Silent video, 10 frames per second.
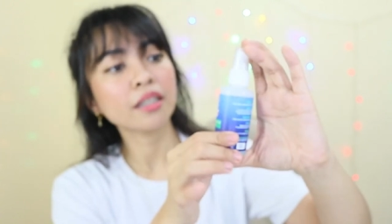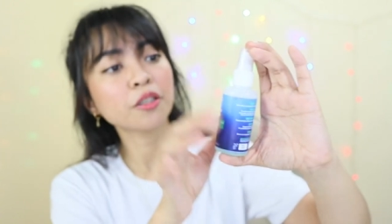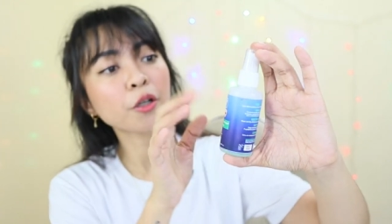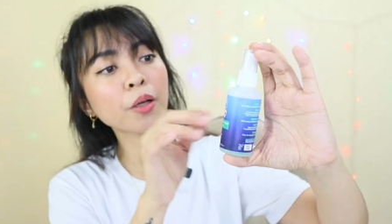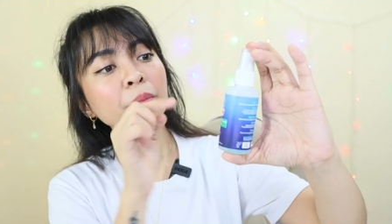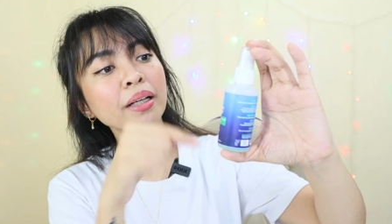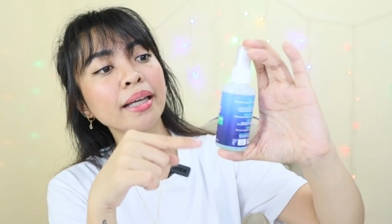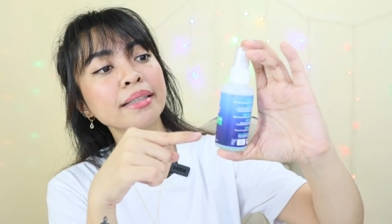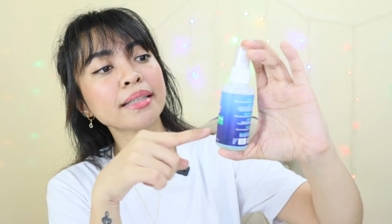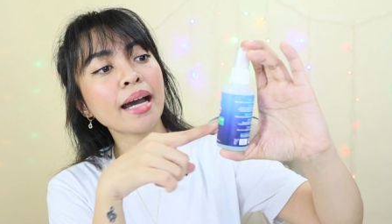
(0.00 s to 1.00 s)
the Derm
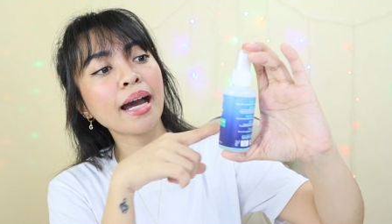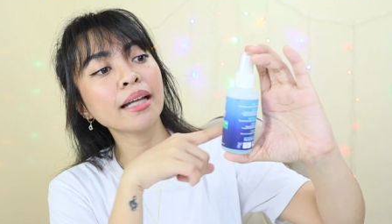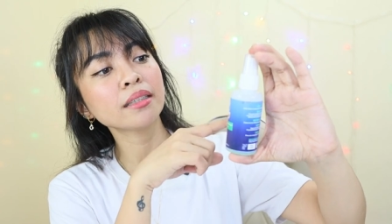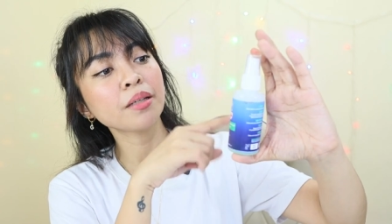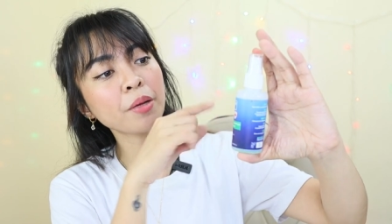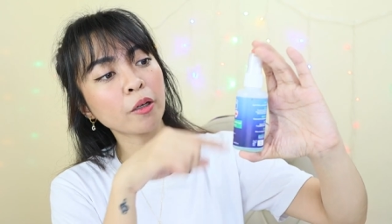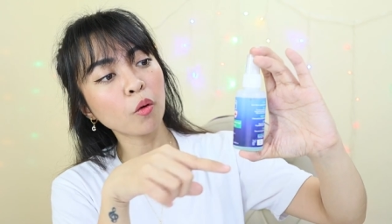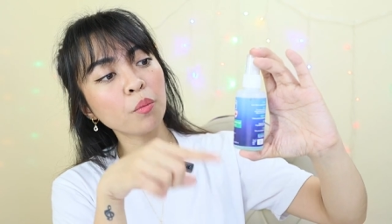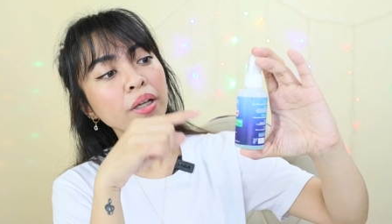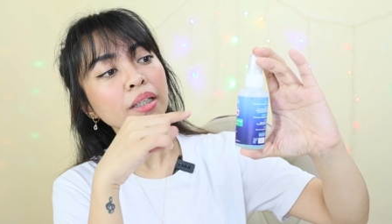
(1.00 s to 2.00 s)
Cleanse
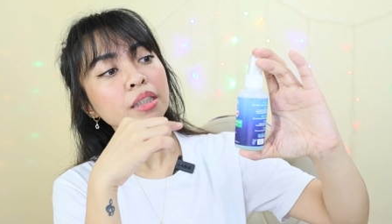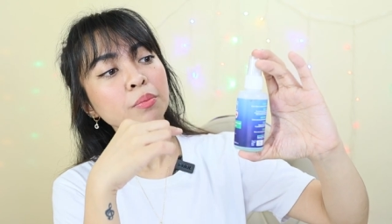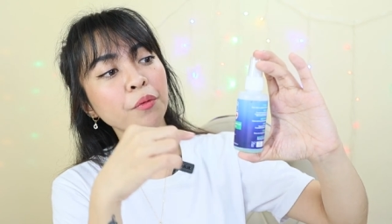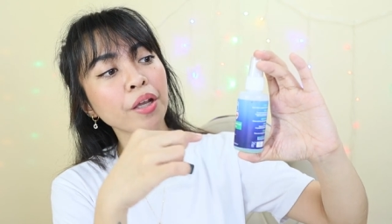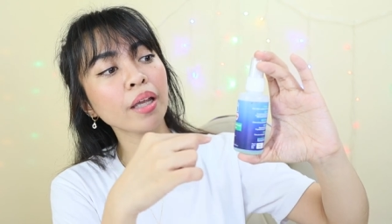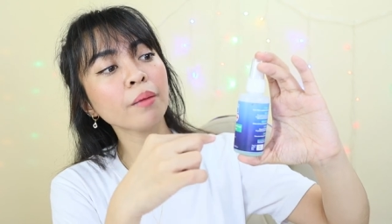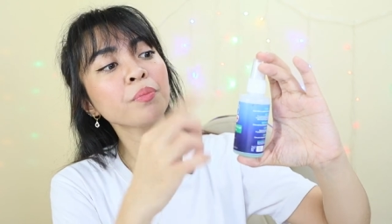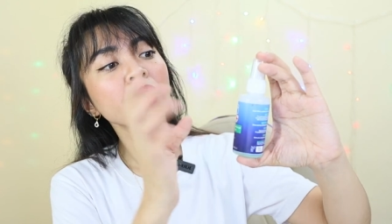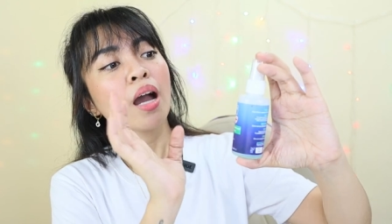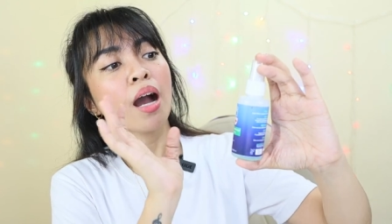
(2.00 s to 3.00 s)
Antimicrobial Spray.
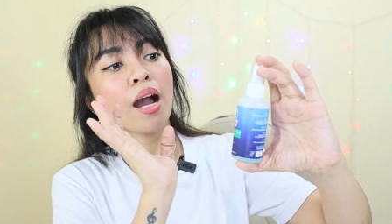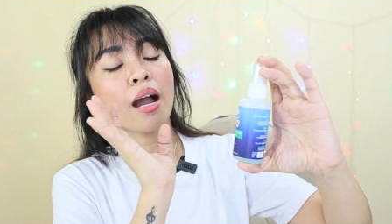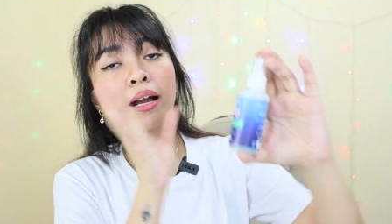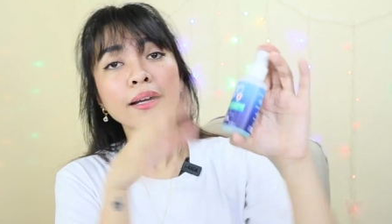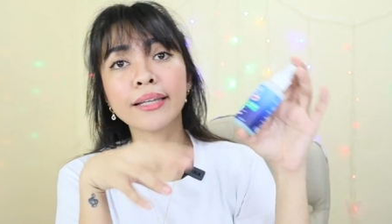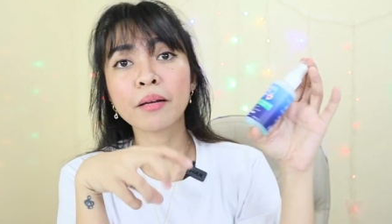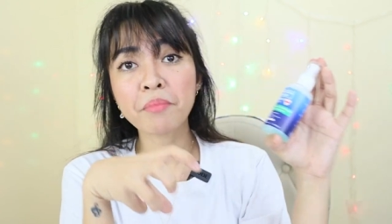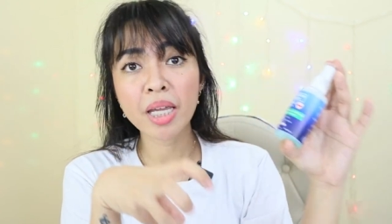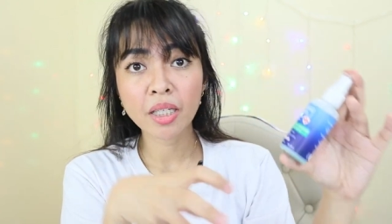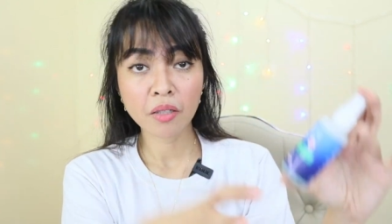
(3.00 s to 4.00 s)
Ang
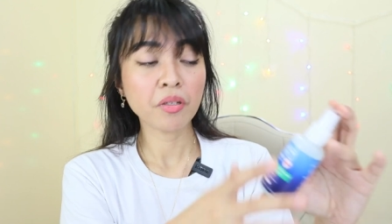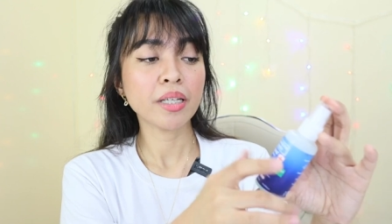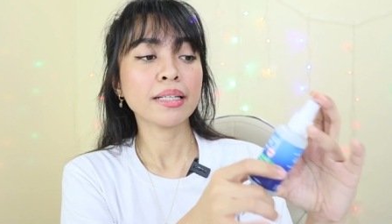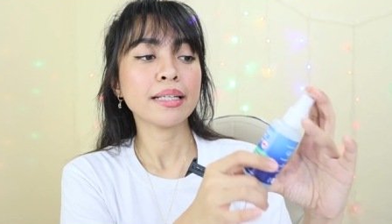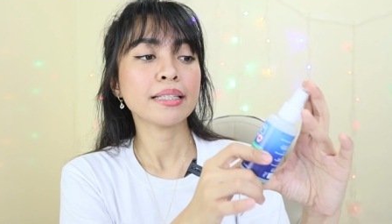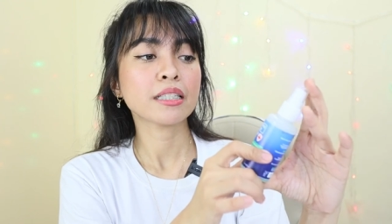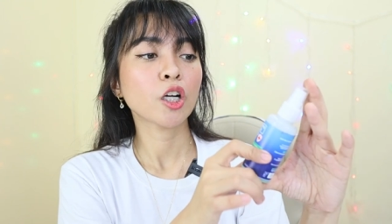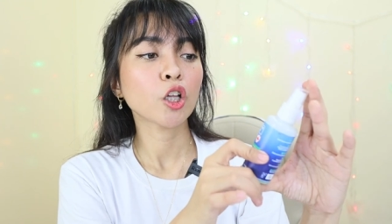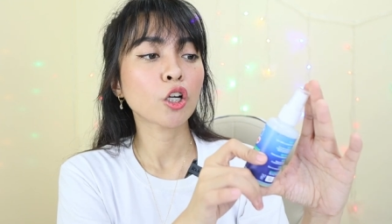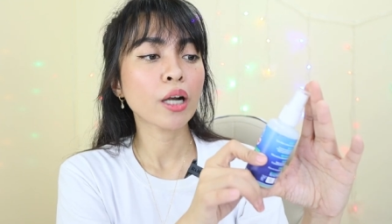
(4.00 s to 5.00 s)
kanyang main ingredient is
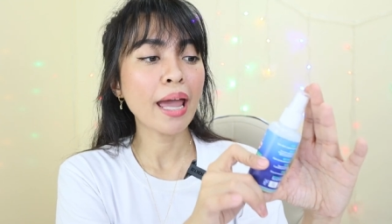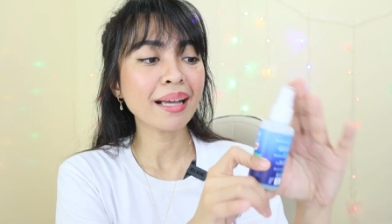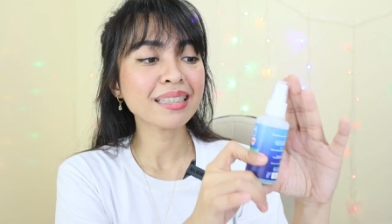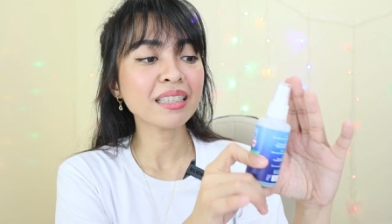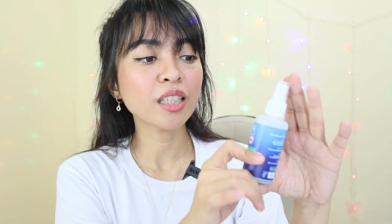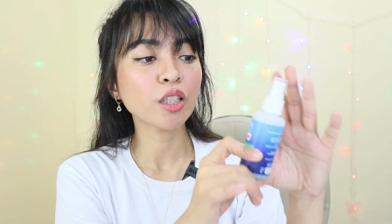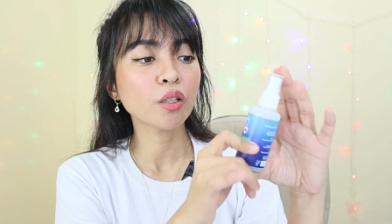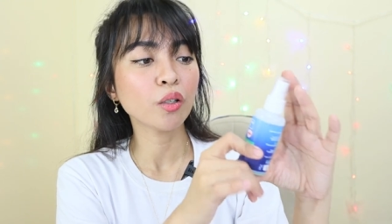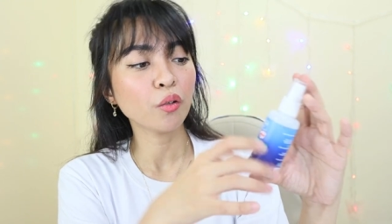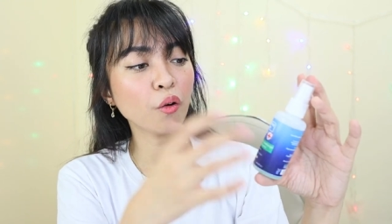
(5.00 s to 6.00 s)

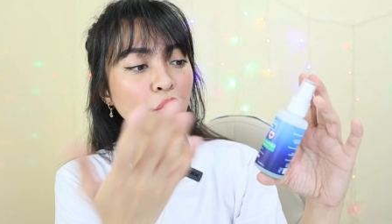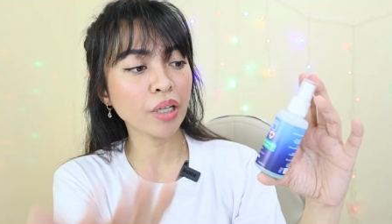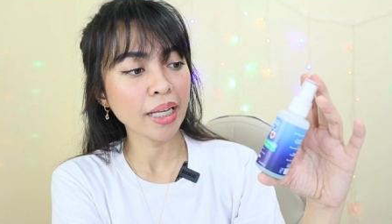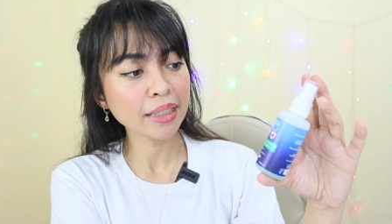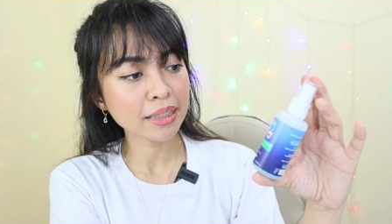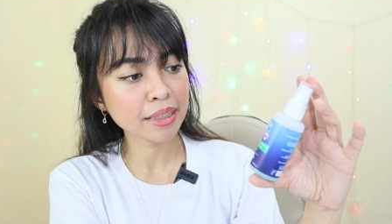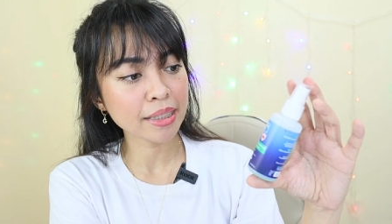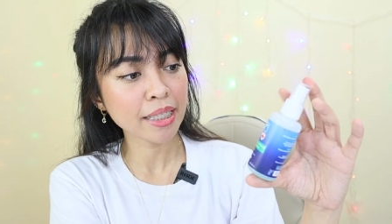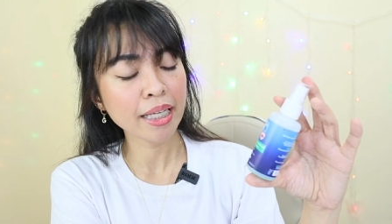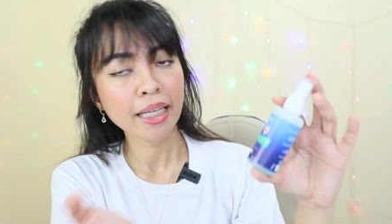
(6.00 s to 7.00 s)
chlorhexidine
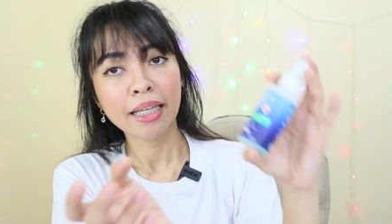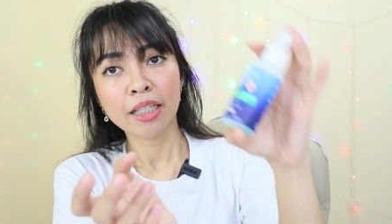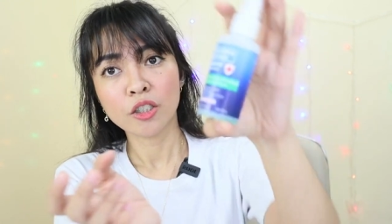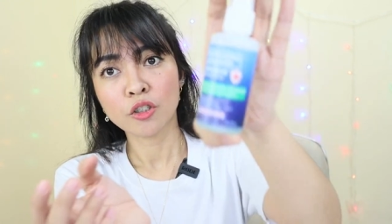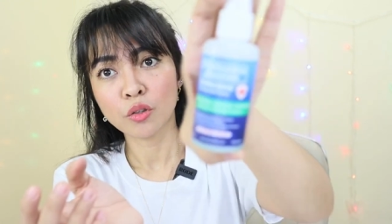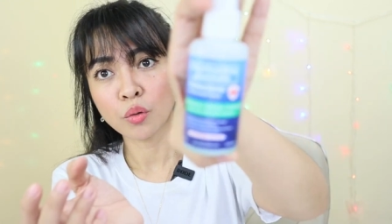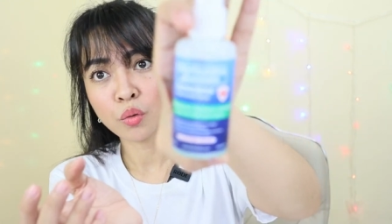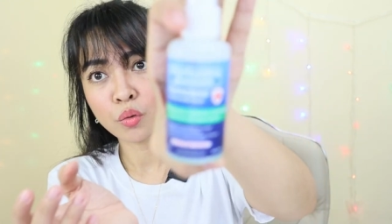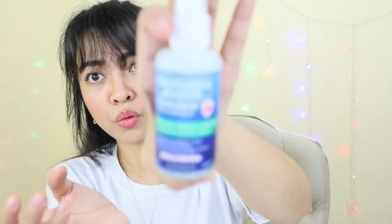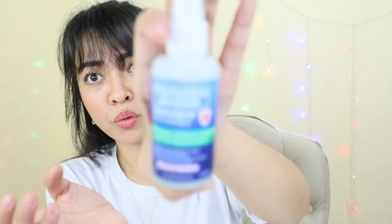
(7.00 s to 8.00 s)
gluconate.
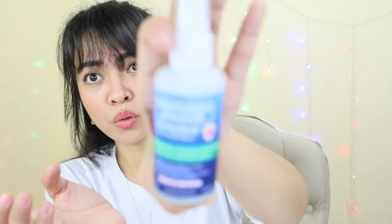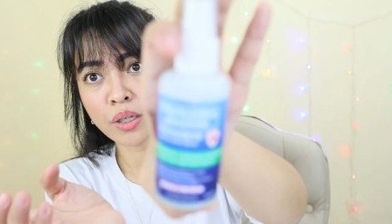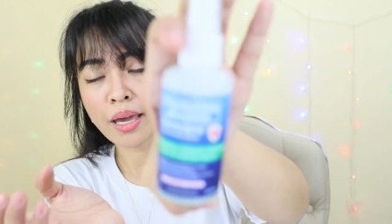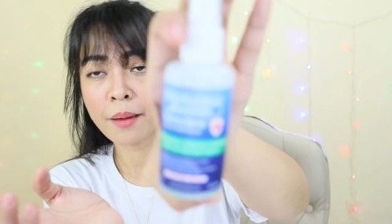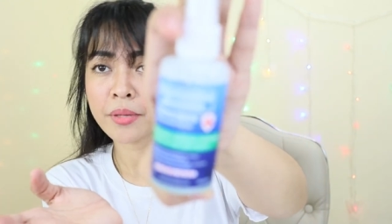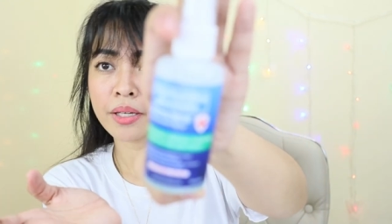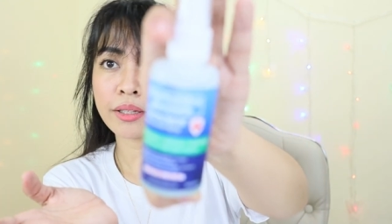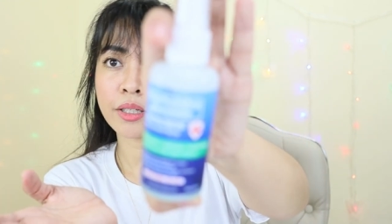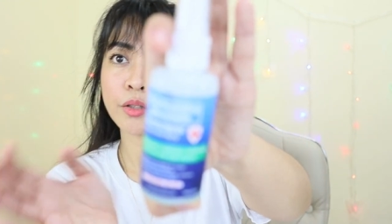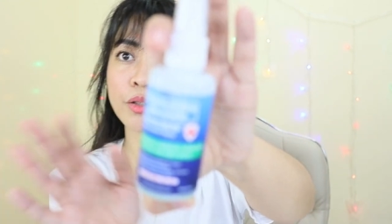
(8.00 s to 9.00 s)
So, ayan,
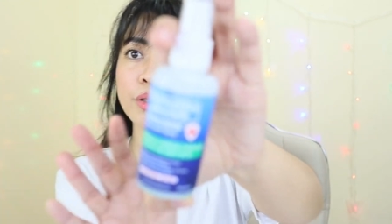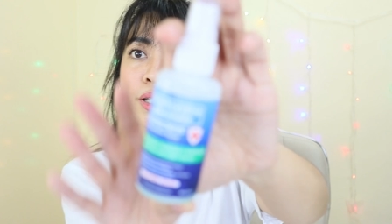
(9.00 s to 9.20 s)
makita niyo,